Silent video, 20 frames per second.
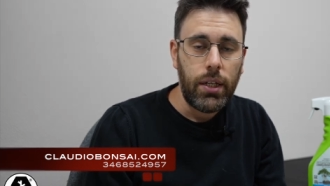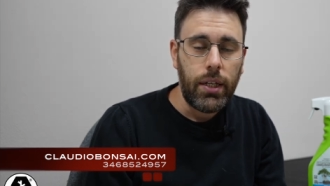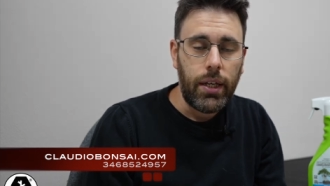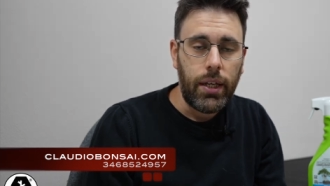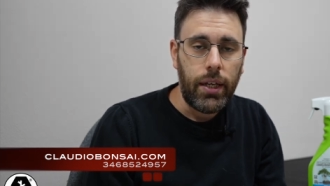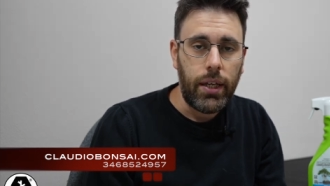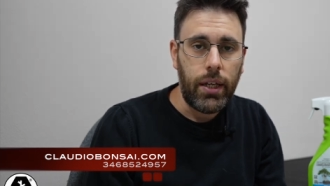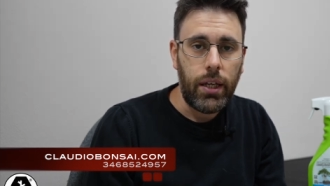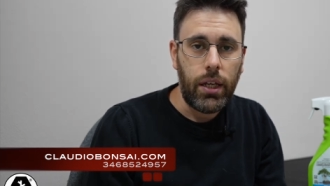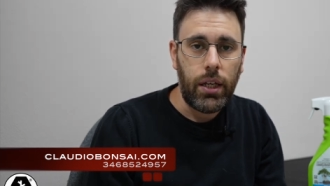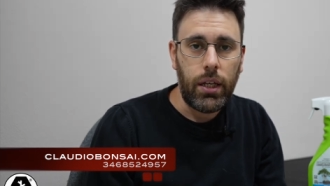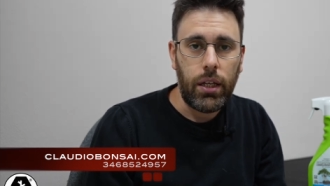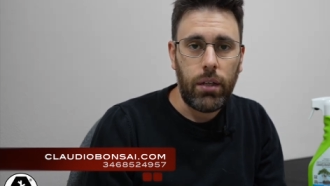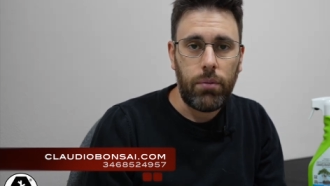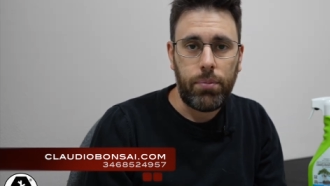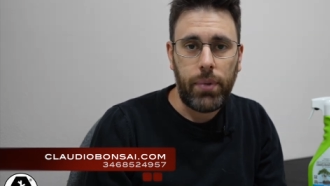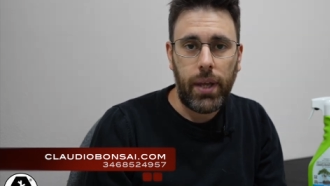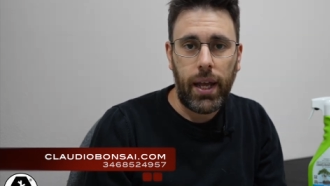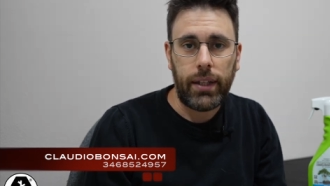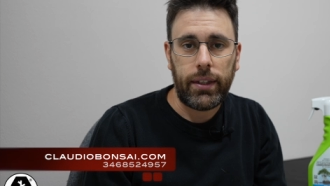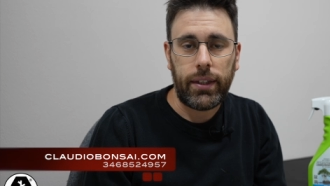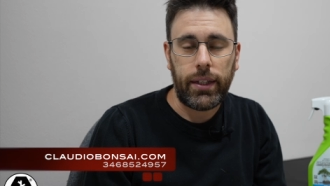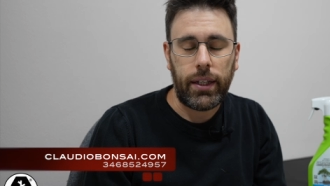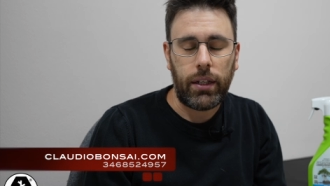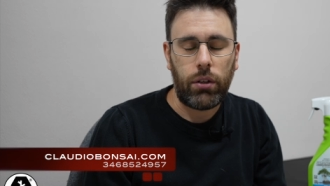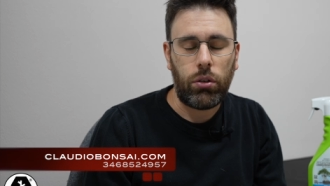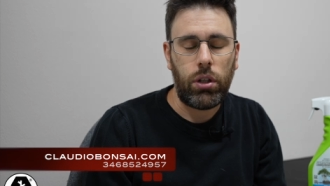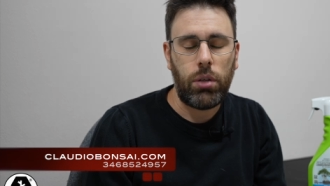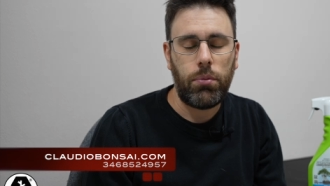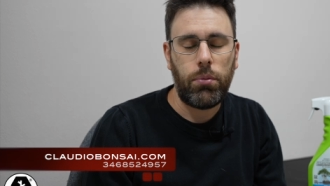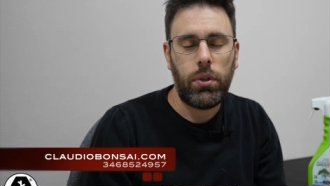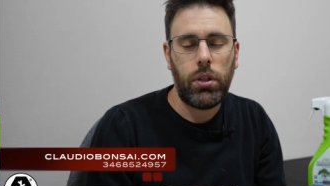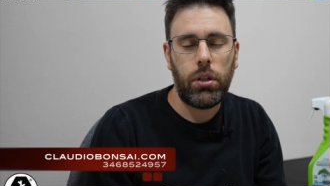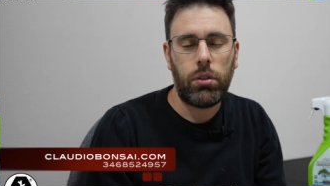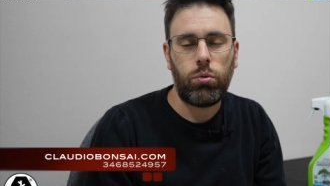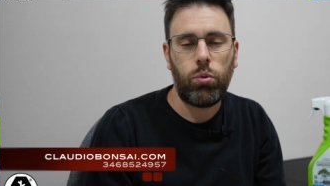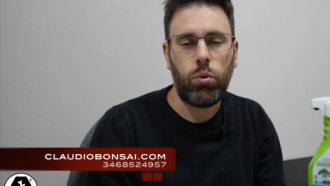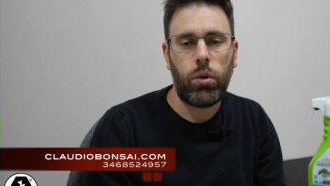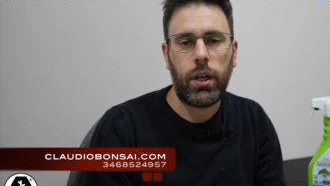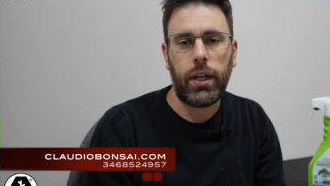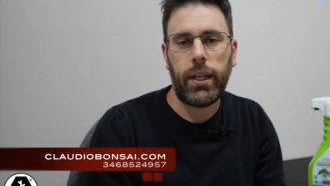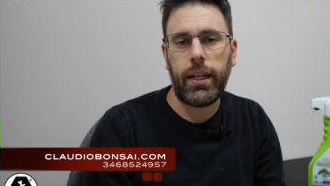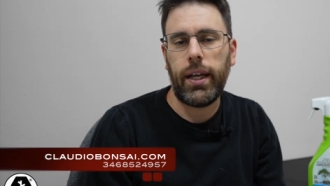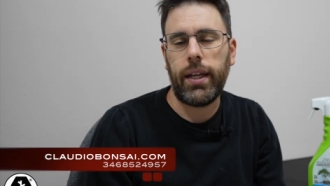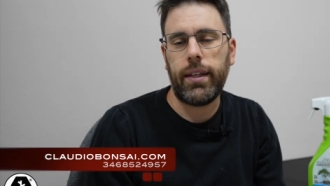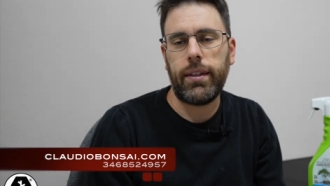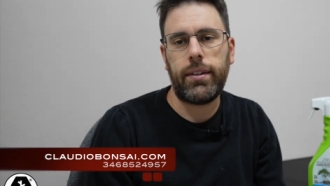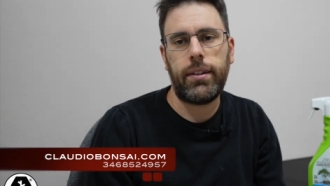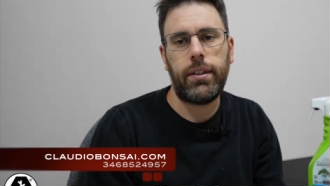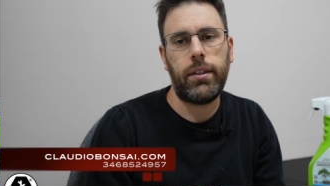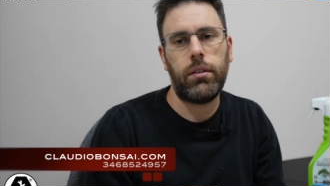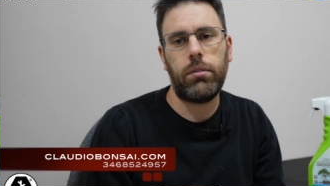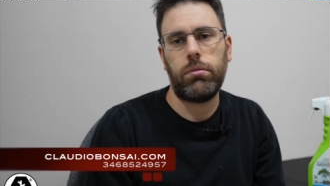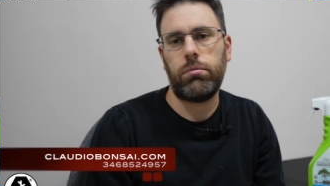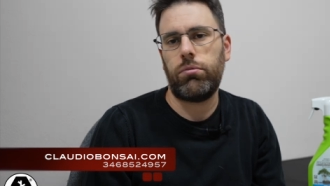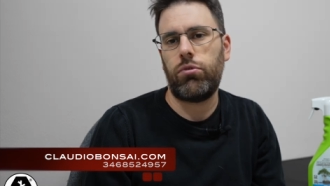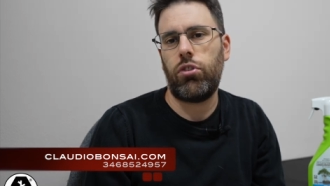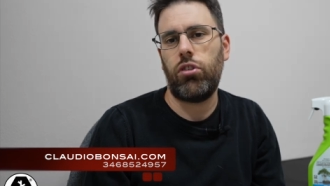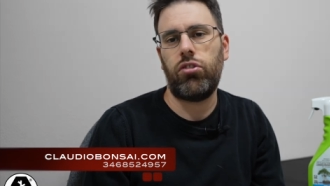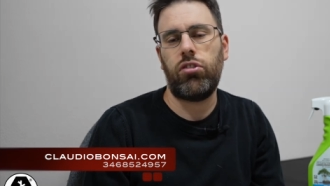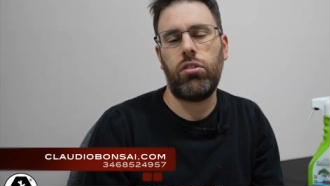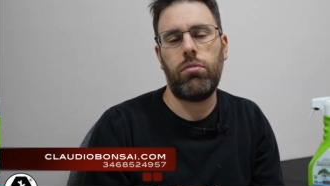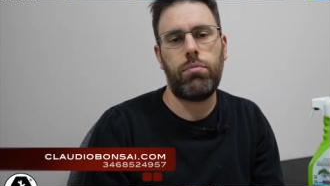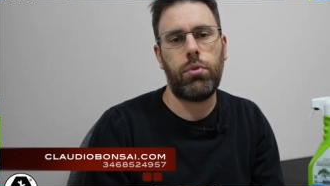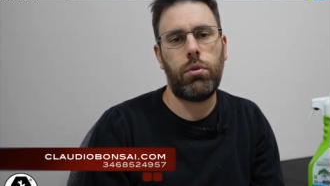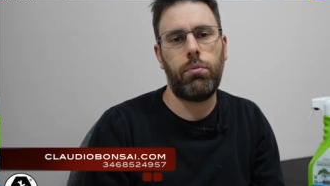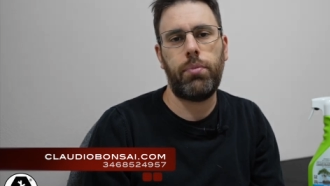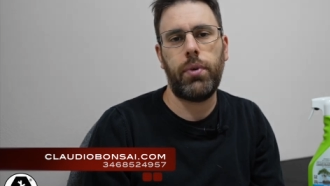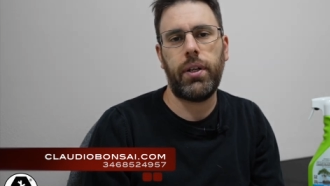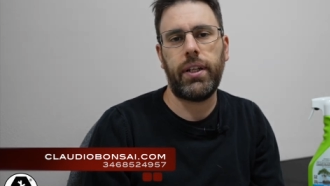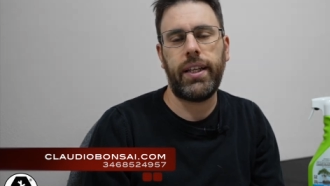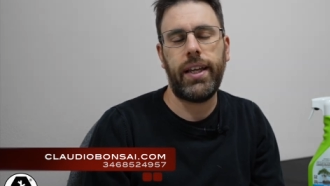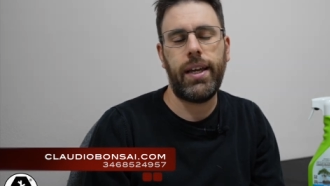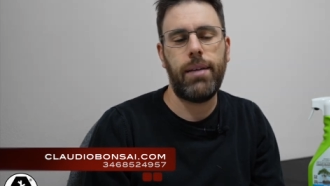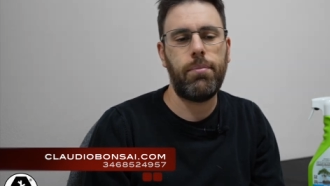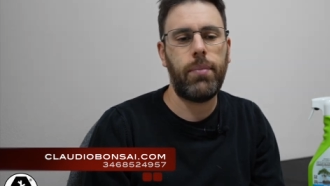eh, piante che raccogliamo in natura, ragazzi, c'è sempre un perché.